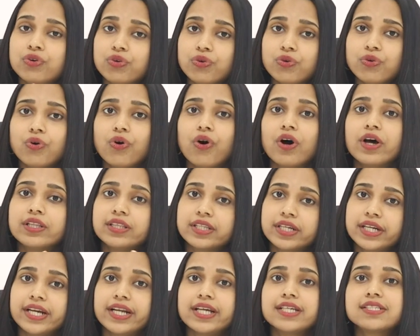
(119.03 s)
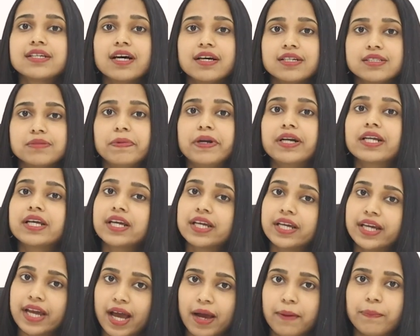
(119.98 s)
టూ ఆర్ త్రీ డేస్ హస్బెండ్కి
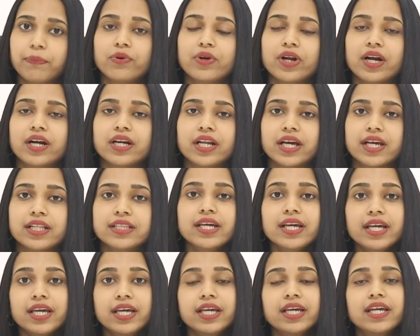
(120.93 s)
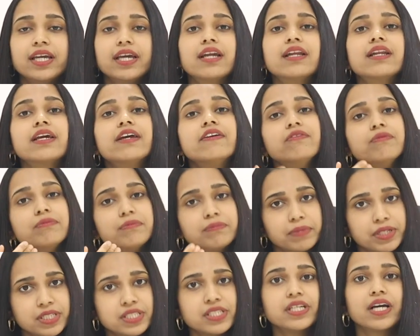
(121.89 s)
గ్యాప్ ఉన్నట్టయితే హీ కెన్ గివ్
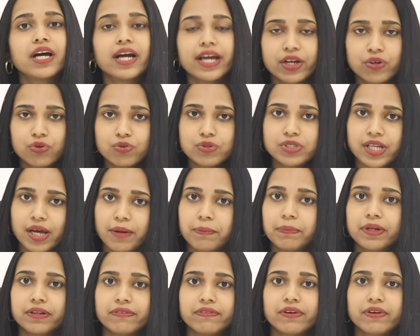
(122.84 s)
మంచిగా ఎక్కువ శాంపుల్